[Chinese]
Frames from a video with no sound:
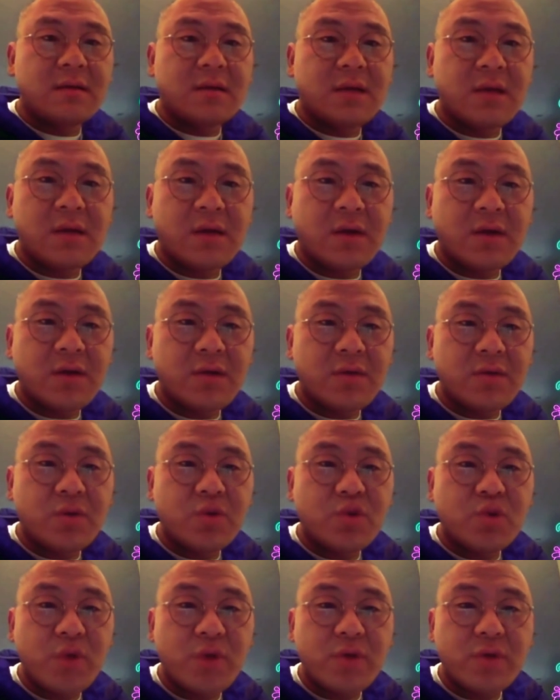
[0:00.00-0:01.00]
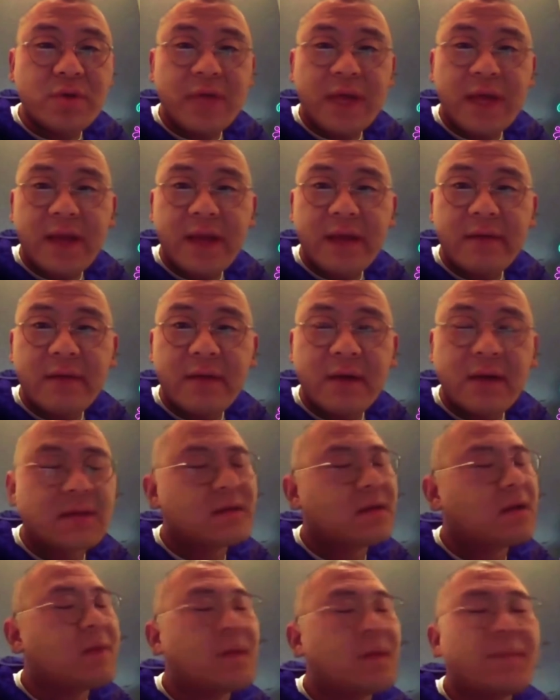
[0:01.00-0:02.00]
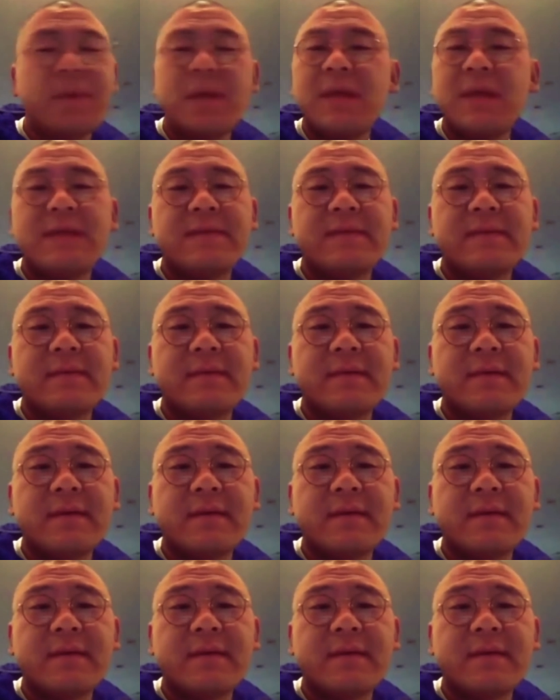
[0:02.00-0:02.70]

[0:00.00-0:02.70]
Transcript: 提早进入了退休年龄啊，特别没意思，